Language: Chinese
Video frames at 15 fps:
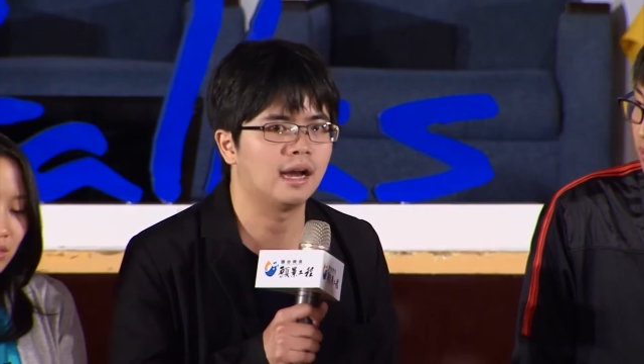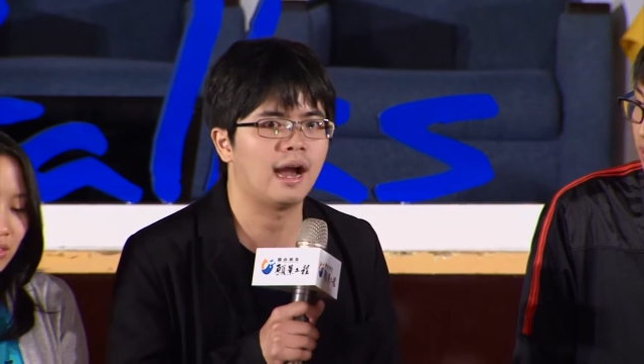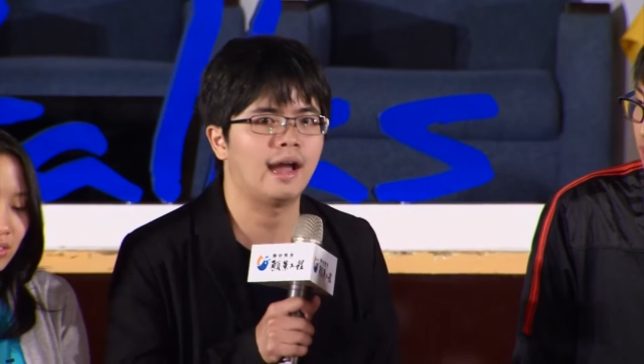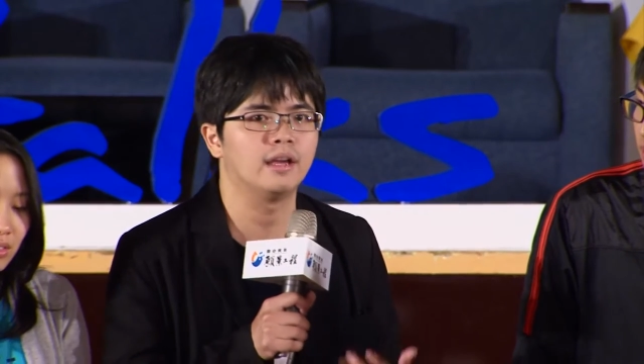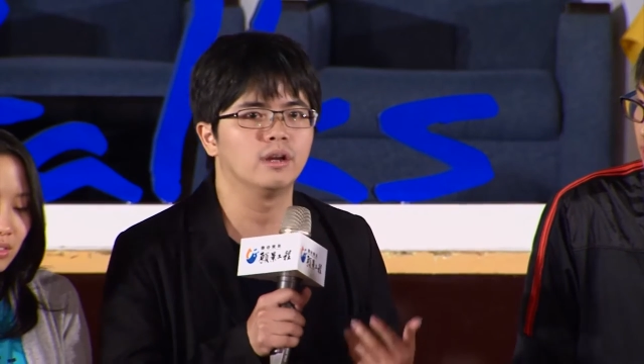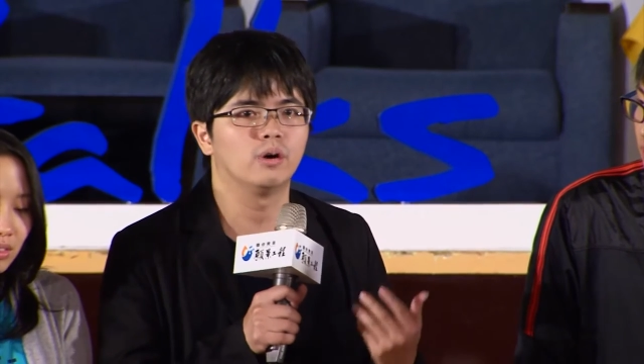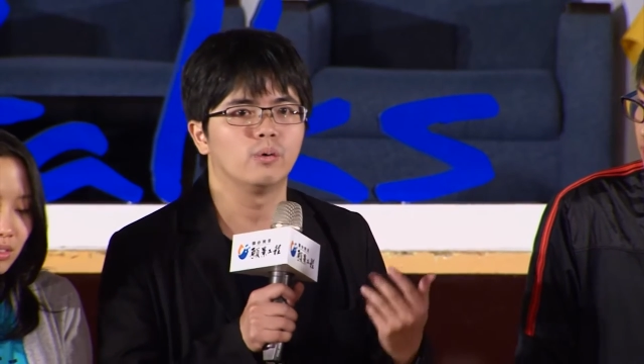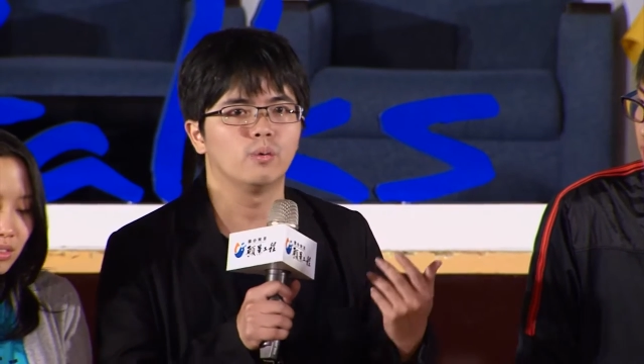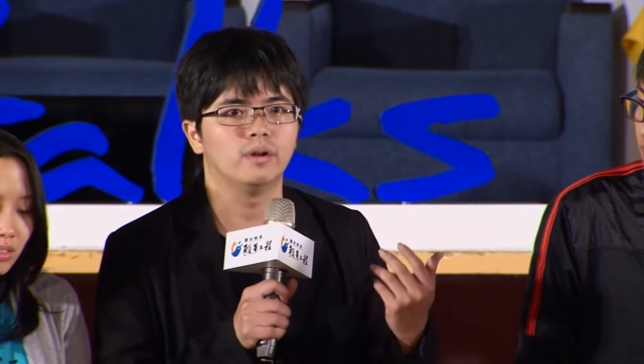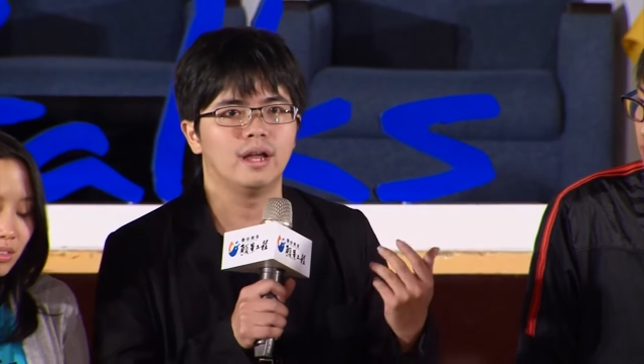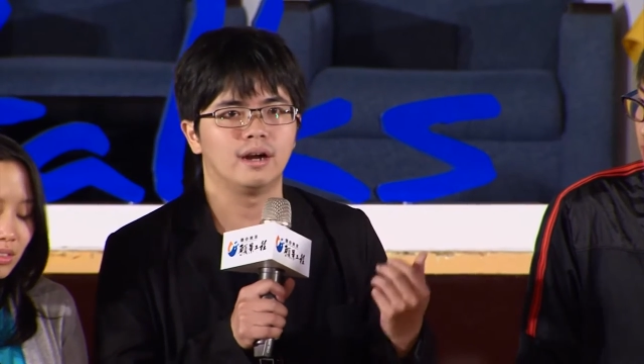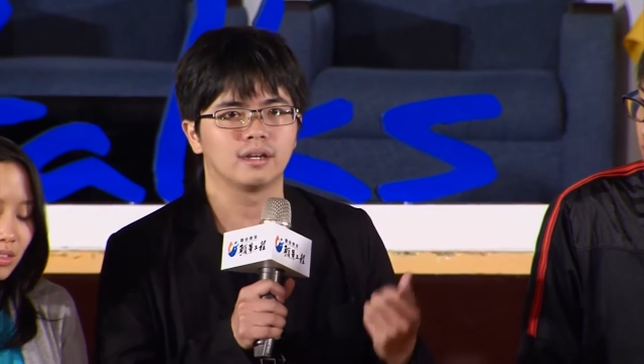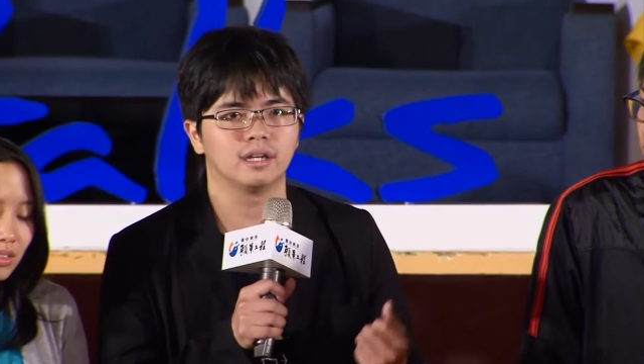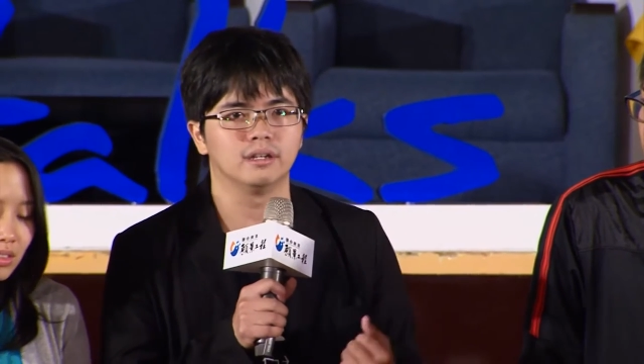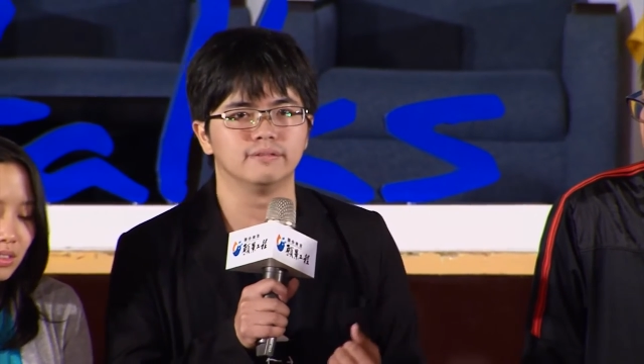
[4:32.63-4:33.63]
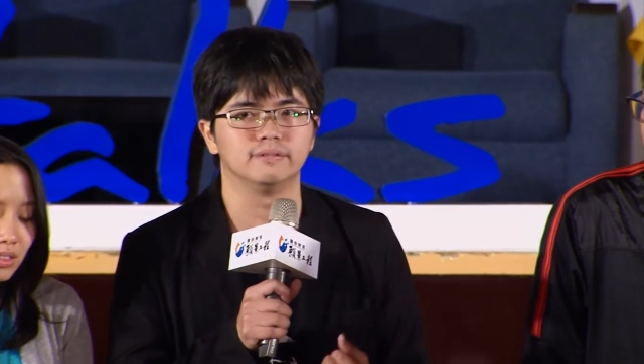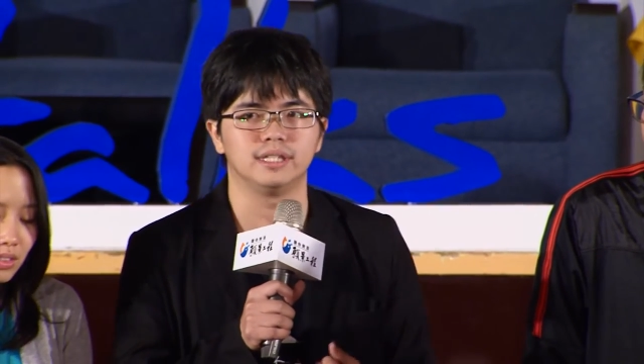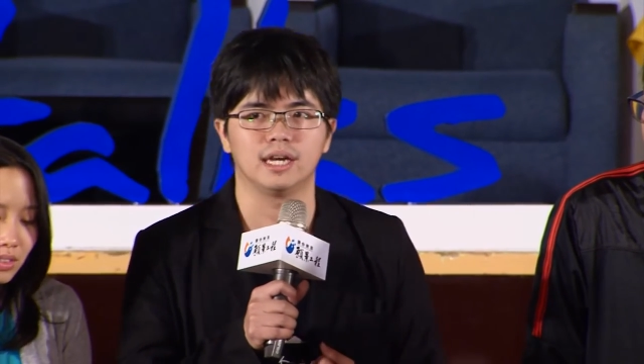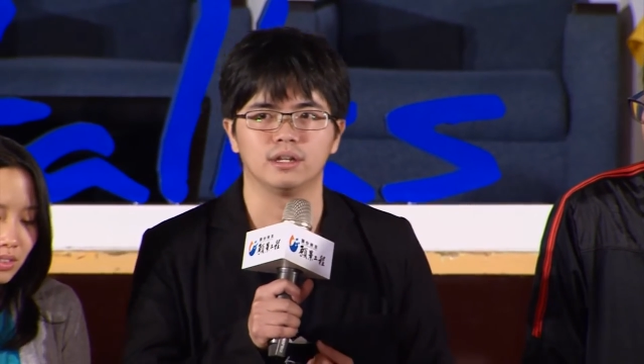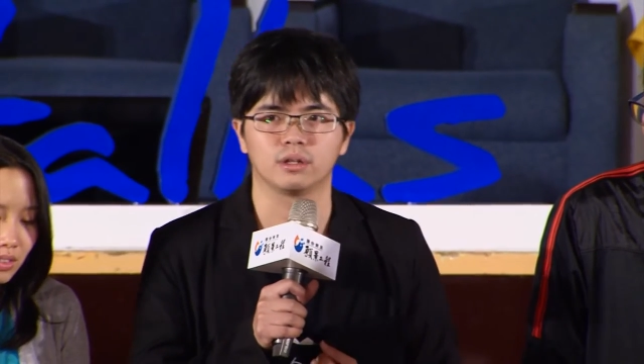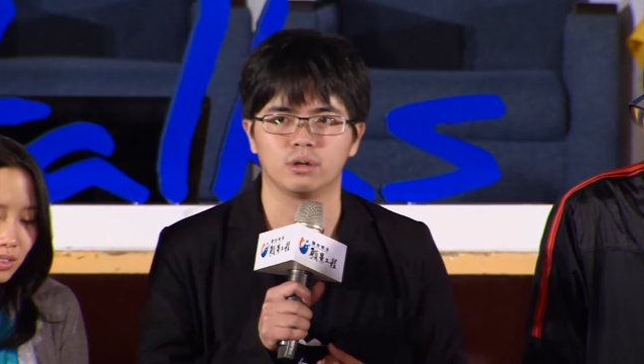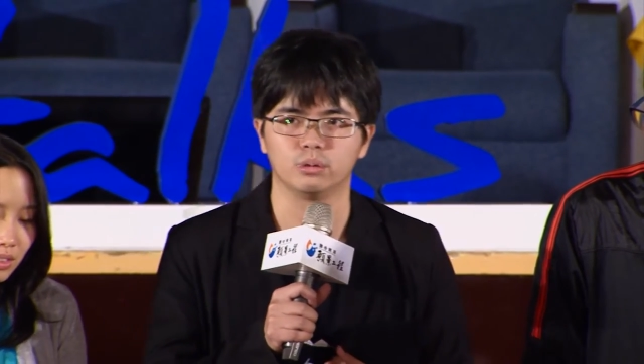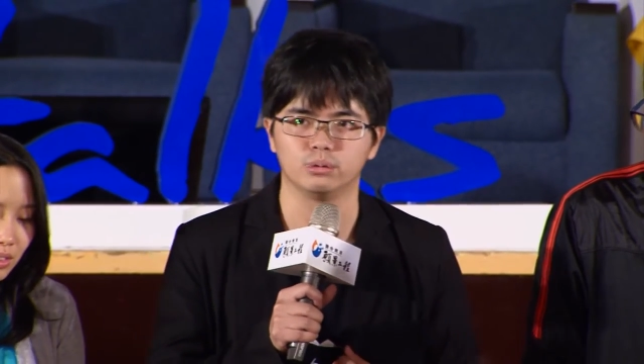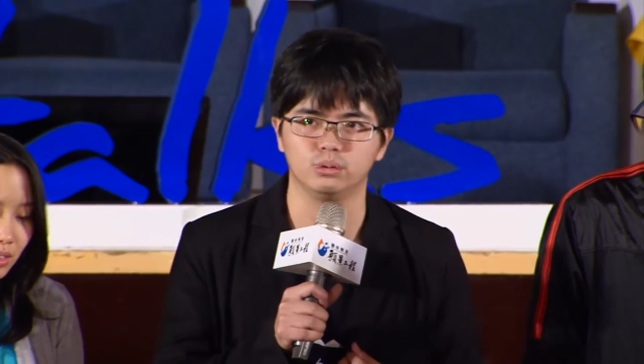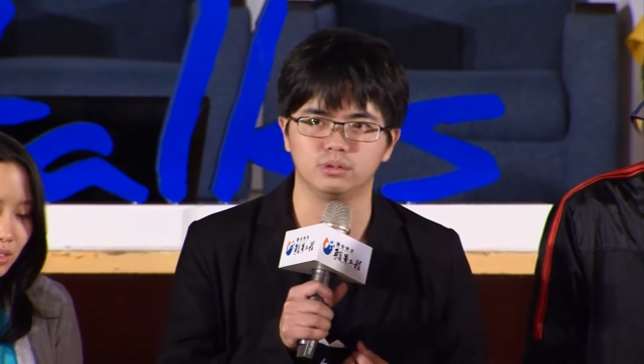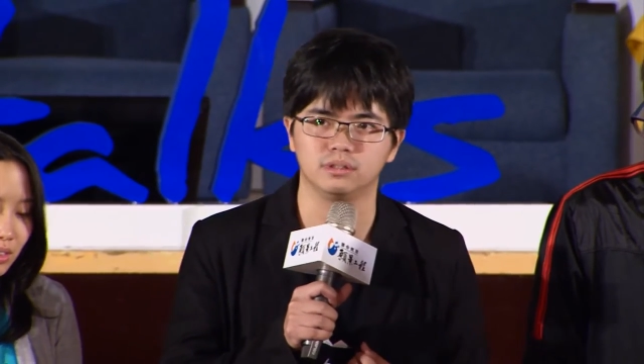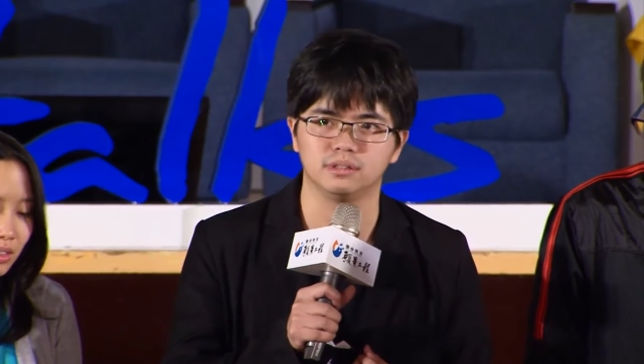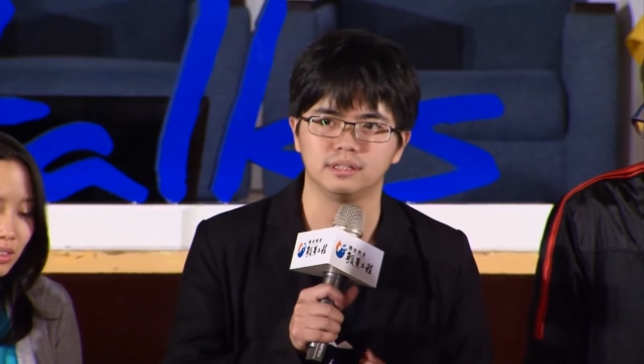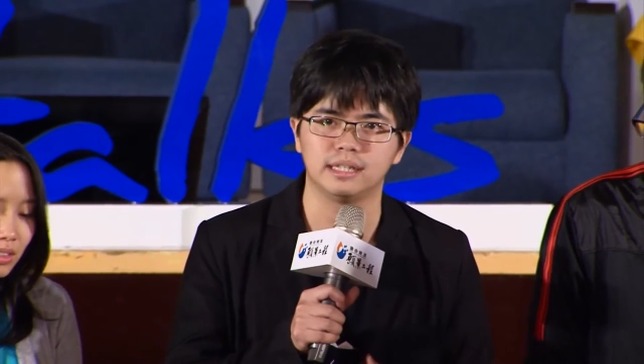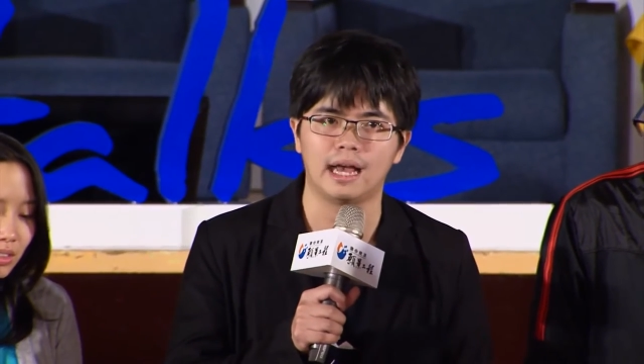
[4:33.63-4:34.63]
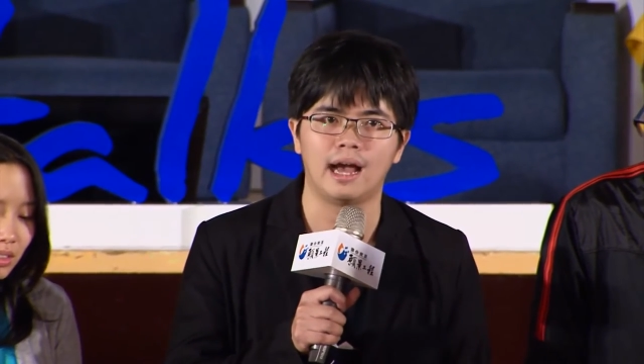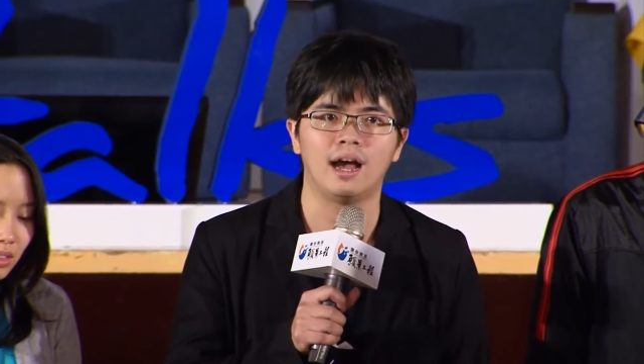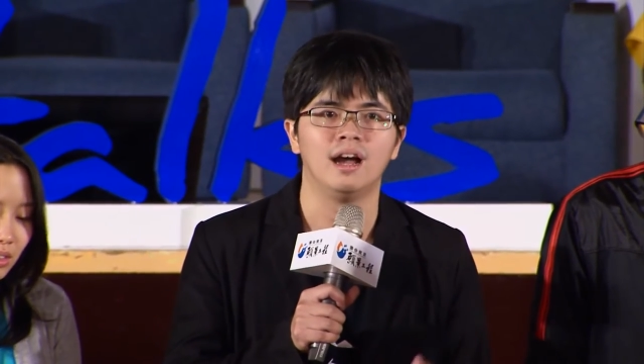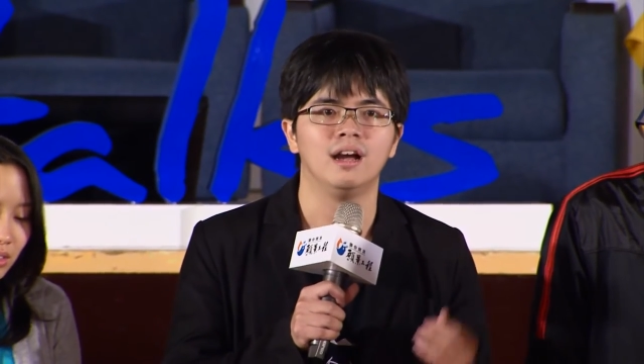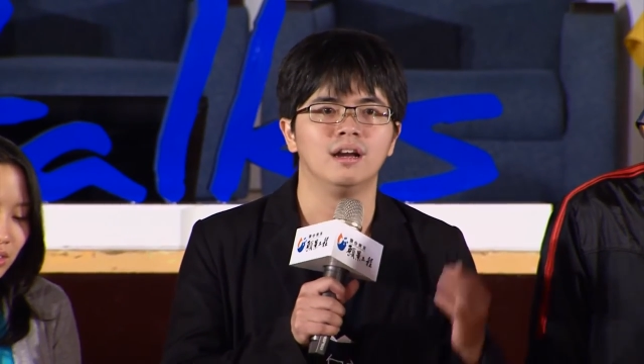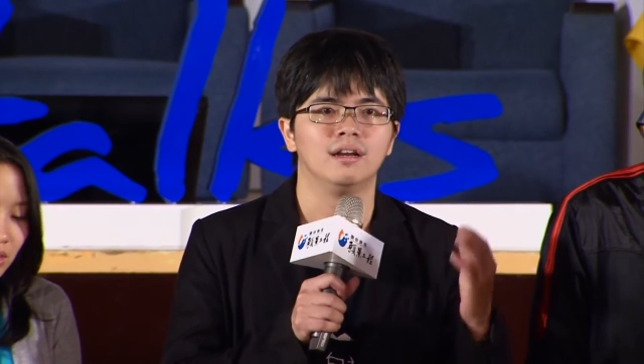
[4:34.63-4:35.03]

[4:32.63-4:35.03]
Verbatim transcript: 还有为了要克服这样的恐惧之下，